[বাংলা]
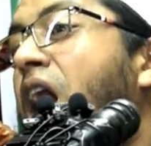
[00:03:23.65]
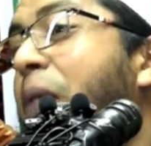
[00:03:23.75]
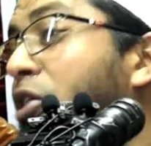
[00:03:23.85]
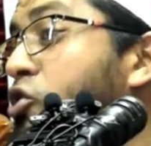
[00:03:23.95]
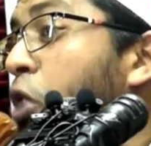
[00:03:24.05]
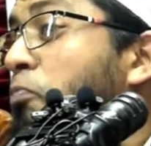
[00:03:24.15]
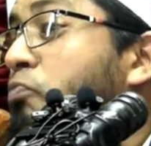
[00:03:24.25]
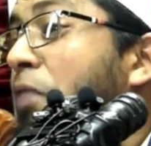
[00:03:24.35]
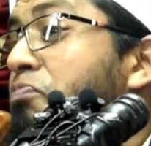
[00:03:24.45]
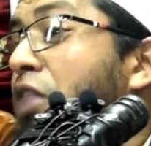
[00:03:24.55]
আমার
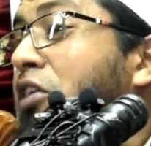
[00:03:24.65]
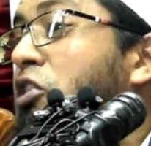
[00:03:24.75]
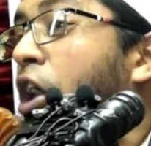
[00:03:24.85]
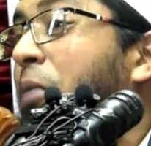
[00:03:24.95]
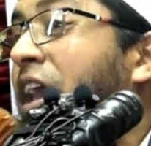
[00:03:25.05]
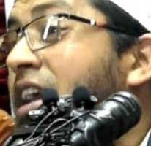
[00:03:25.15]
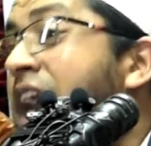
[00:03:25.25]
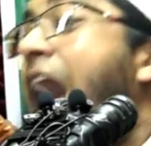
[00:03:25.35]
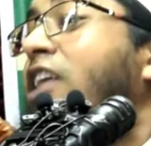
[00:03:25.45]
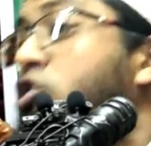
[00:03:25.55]
সন্তানদের কি হবে
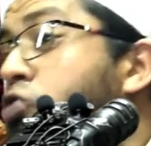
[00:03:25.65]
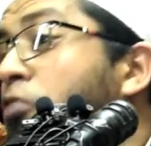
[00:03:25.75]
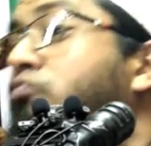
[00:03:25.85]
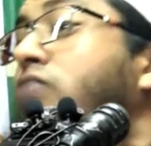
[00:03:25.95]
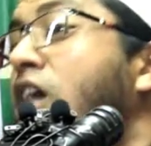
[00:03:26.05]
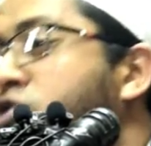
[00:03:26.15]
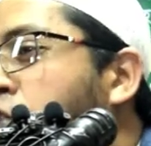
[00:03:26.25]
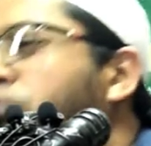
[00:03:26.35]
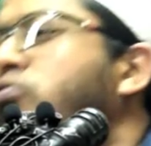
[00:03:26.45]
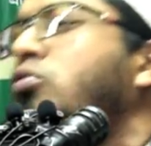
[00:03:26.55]
আর সন্তান
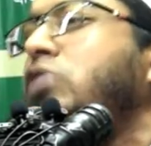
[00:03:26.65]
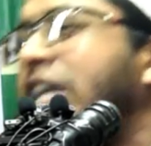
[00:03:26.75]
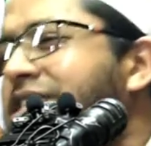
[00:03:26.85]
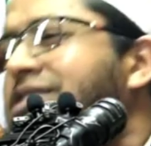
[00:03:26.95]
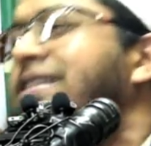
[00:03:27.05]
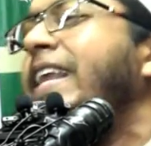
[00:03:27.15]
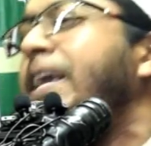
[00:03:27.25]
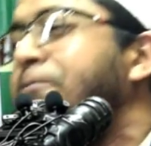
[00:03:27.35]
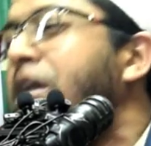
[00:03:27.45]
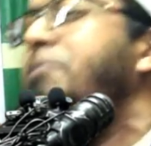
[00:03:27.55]
সন্ততি স্ত্রী
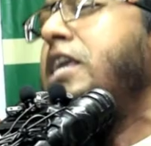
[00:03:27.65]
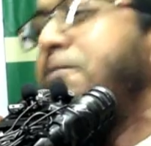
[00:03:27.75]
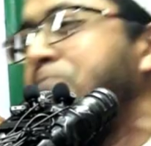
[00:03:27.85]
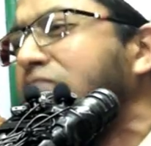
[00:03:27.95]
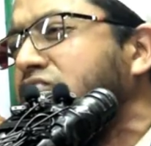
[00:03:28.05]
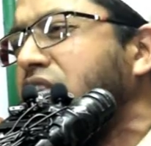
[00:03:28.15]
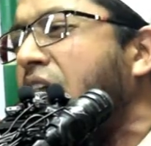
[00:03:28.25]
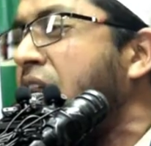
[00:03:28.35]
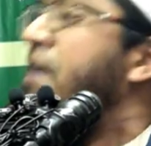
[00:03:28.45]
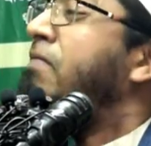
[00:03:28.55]
বিবি বাচ্চা
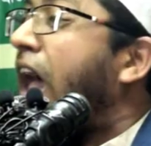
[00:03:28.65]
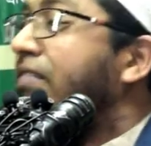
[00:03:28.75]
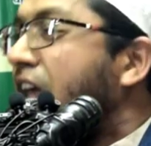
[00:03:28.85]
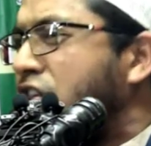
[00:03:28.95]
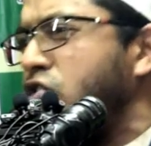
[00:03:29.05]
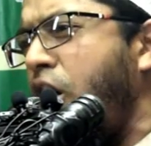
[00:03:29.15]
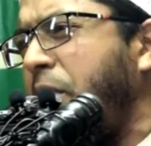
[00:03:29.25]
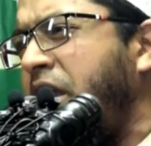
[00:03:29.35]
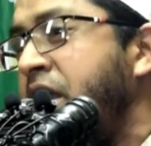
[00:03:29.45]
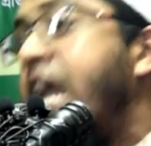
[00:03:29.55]
তাদের কি
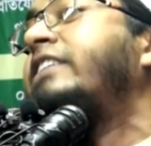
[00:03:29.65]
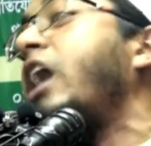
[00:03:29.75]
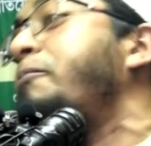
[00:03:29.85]
হবে এটা